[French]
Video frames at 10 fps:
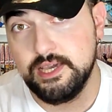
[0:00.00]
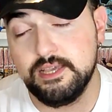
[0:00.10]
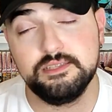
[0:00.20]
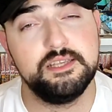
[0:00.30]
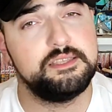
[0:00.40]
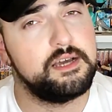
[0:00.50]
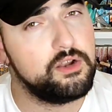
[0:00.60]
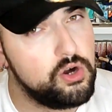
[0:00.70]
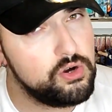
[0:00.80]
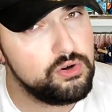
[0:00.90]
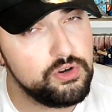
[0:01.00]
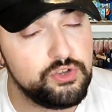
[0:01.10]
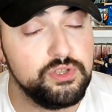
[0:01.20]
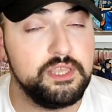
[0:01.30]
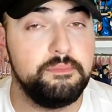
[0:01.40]
Et c'est alors
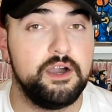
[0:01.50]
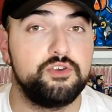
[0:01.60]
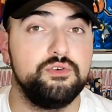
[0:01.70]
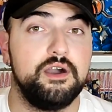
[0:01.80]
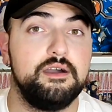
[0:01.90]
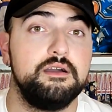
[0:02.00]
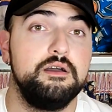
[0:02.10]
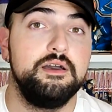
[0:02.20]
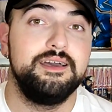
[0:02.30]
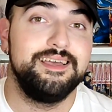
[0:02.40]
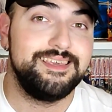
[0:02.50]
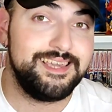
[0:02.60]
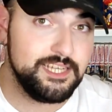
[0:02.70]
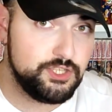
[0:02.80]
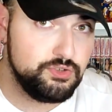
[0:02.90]
que débarquera
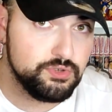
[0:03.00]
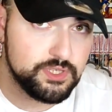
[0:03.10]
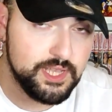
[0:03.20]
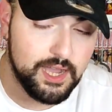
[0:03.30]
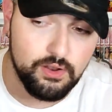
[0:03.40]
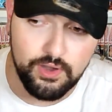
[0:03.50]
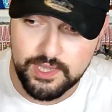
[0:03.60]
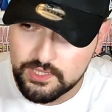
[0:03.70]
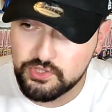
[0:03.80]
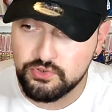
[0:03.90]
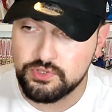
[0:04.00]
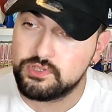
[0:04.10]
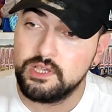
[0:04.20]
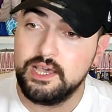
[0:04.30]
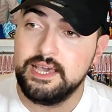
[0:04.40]
Cassios. Alors
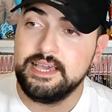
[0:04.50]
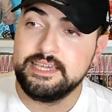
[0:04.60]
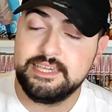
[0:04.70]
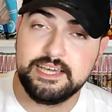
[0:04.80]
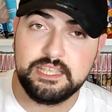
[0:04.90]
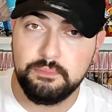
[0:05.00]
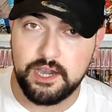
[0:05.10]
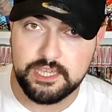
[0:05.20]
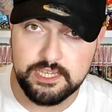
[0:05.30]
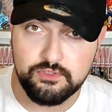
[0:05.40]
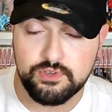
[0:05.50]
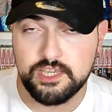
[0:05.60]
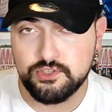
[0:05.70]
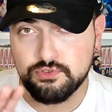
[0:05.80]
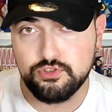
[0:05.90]
Cassios qui a débarqué, donc
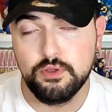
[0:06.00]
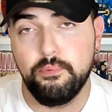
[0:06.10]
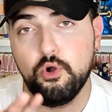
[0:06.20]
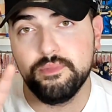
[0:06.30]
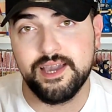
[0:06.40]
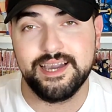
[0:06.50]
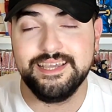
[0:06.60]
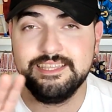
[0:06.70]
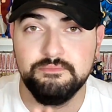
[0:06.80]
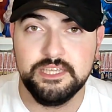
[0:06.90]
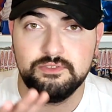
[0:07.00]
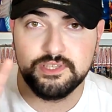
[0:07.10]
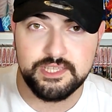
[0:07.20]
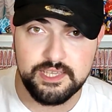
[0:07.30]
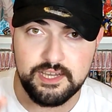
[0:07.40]
Cassios le premier ennemi de
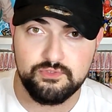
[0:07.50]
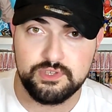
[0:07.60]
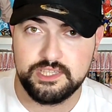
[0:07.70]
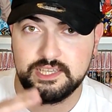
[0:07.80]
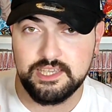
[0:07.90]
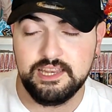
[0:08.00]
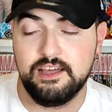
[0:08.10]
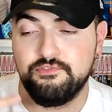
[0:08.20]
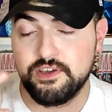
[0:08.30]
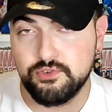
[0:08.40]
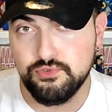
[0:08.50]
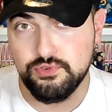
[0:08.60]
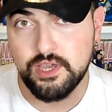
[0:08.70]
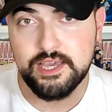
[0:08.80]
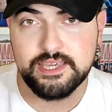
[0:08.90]
Seiya, donc il l'a
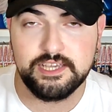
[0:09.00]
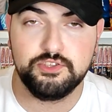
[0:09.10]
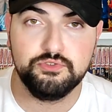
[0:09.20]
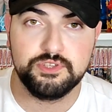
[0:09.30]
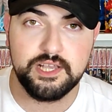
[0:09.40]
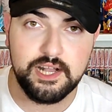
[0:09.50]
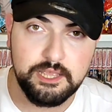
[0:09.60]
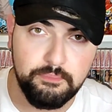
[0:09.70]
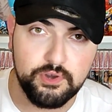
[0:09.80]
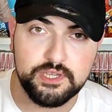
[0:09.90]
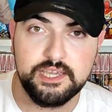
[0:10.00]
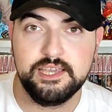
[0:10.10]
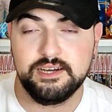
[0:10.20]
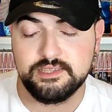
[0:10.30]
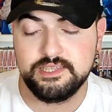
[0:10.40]
vaincu Cassios à l'époque
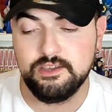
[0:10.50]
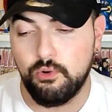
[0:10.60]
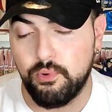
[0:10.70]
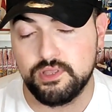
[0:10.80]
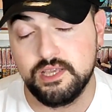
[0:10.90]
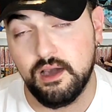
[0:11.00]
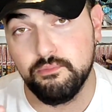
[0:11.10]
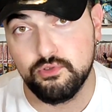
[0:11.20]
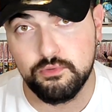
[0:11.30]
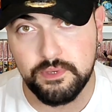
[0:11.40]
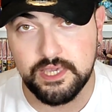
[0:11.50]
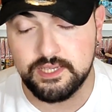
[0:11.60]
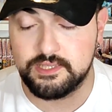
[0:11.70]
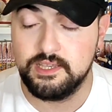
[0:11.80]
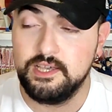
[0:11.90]
et a ainsi remporté l'armure de
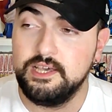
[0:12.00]
Pégase.